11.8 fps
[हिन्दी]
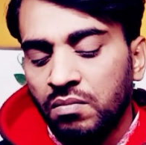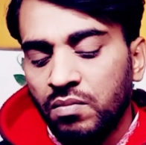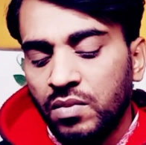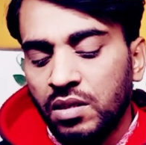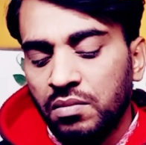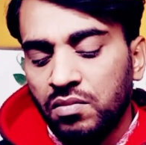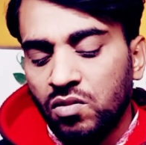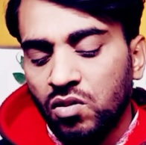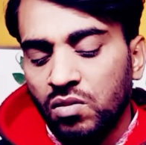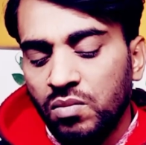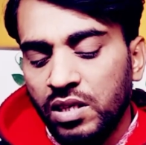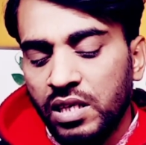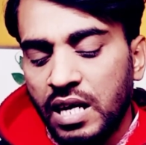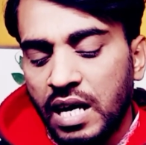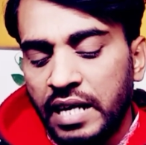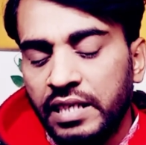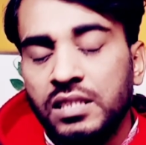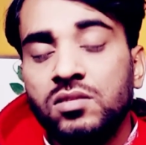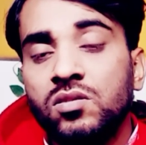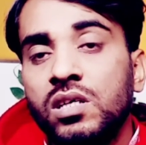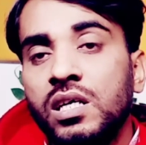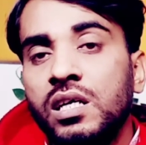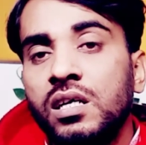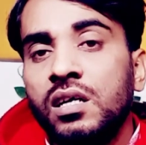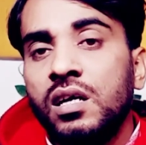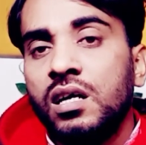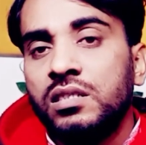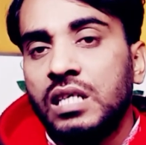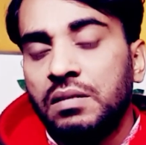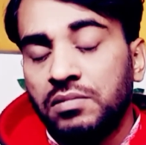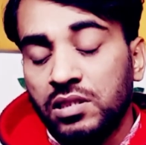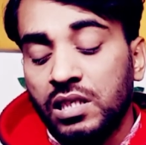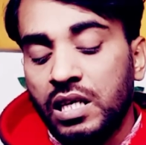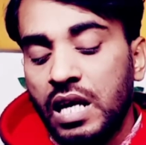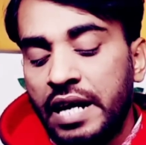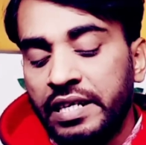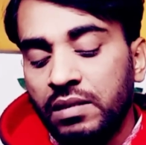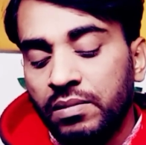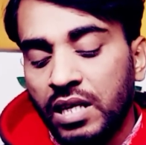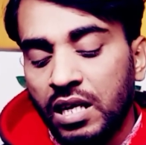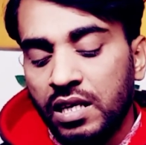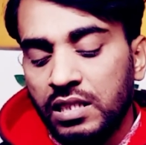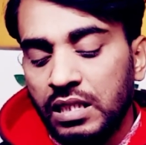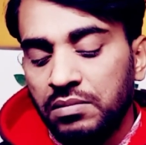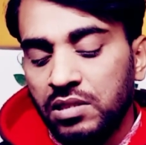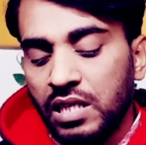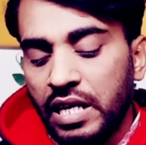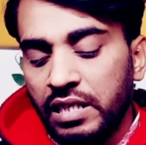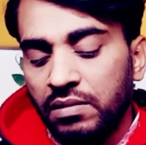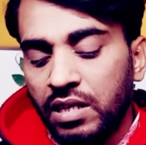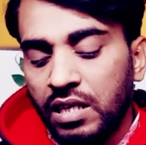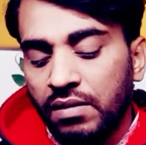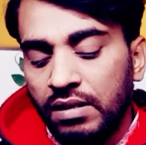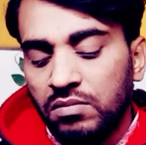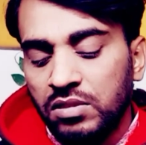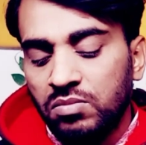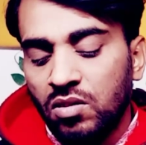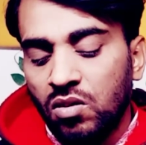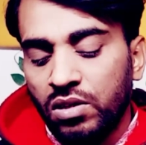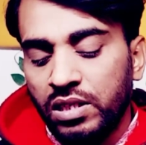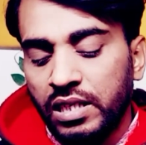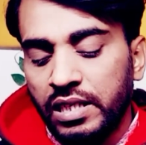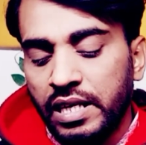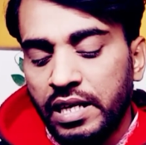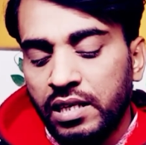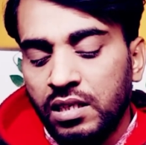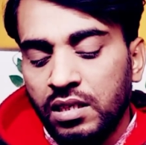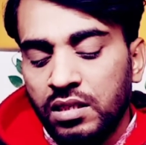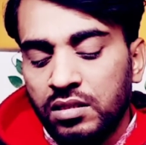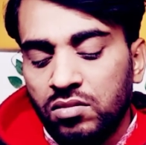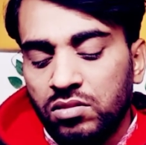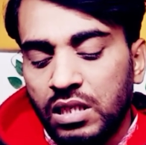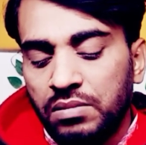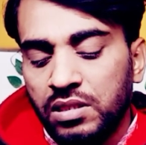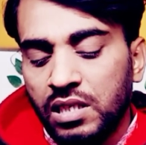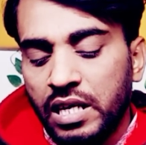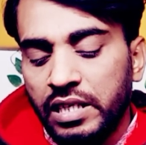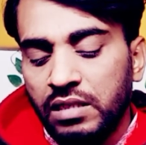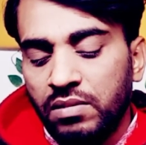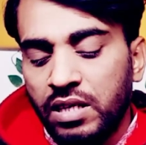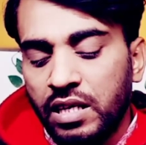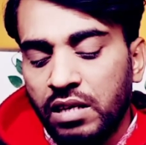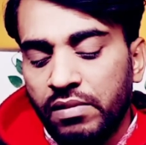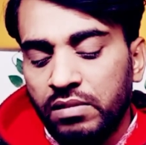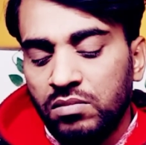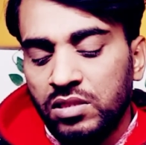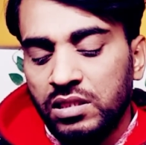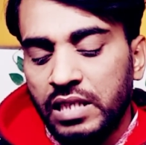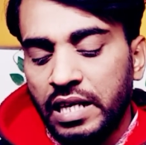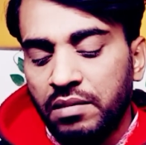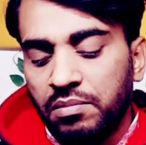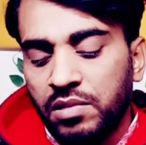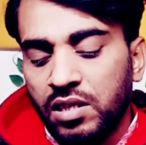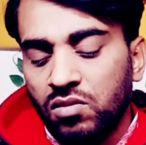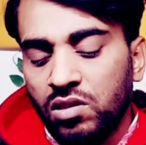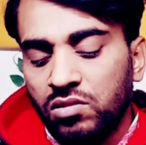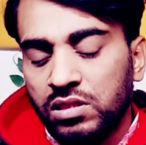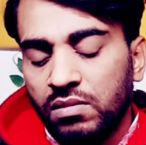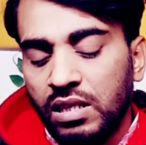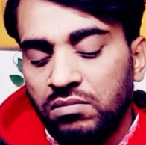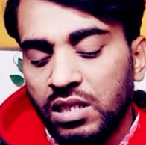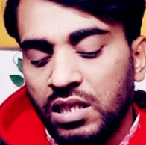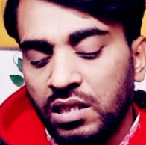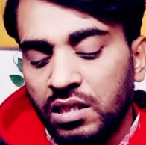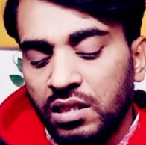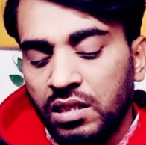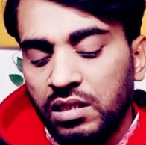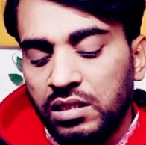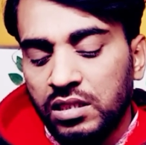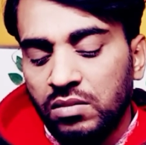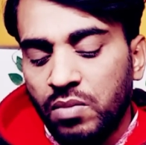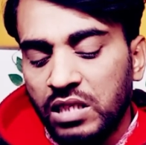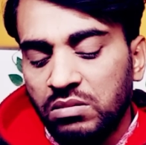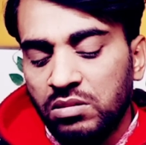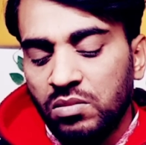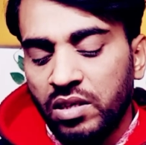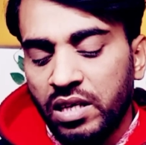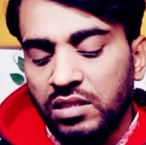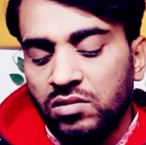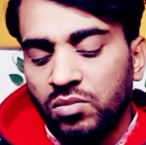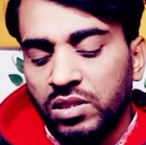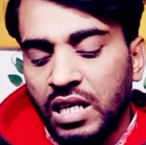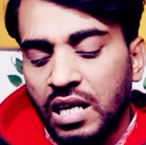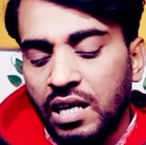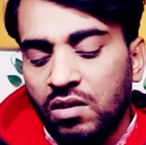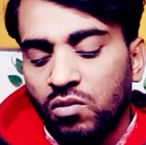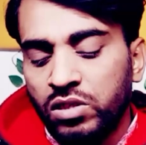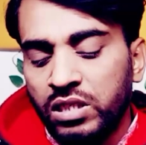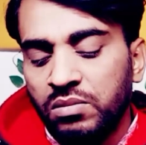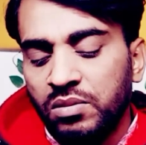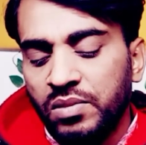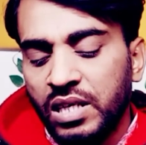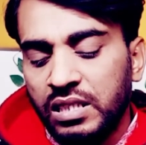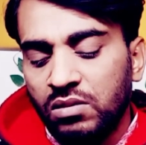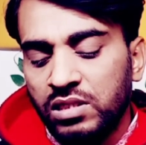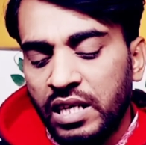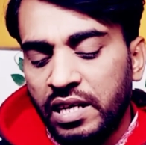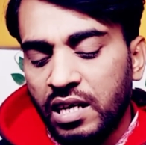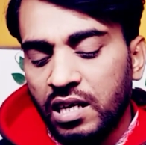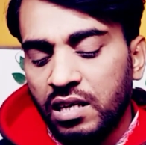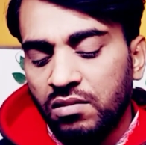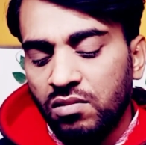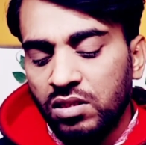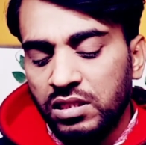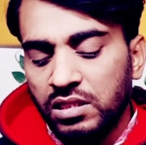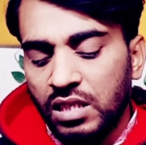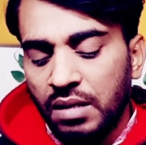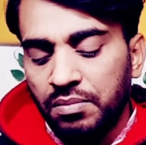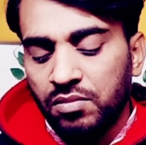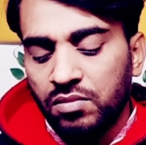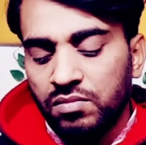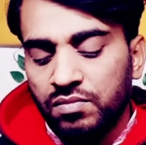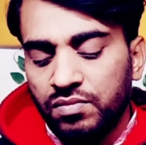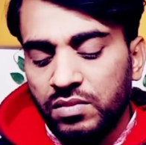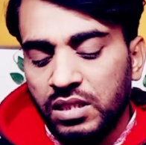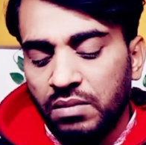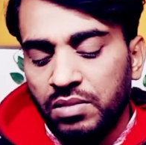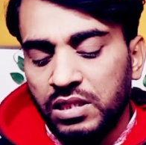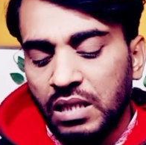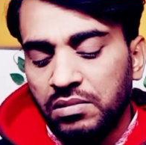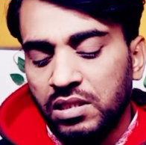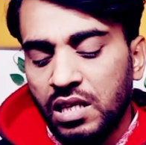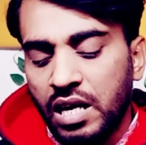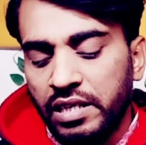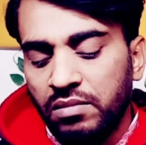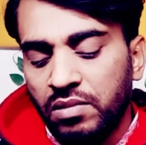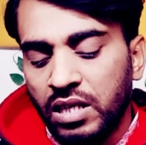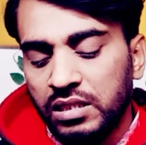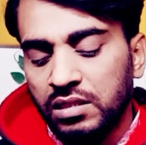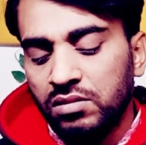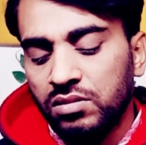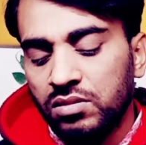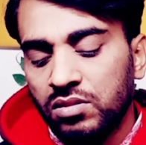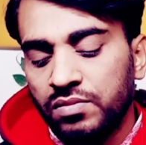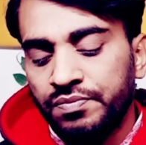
मतलब कोई भी आईडी जो है सैमसंग का डी बना लेना सैमसंग का डी बनाने के बाद में इसमें लॉगिन करना है तो सैमसंग का डी बनाने के बाद में साइन अप करोगे उसके बाद में इसका जो पासवर्ड वगैरह जो भी डालना है ओ भी आता है वो ध्यान रख लेना वो अच्छी आप जब भी सैमसंग का डी बनाते हो तो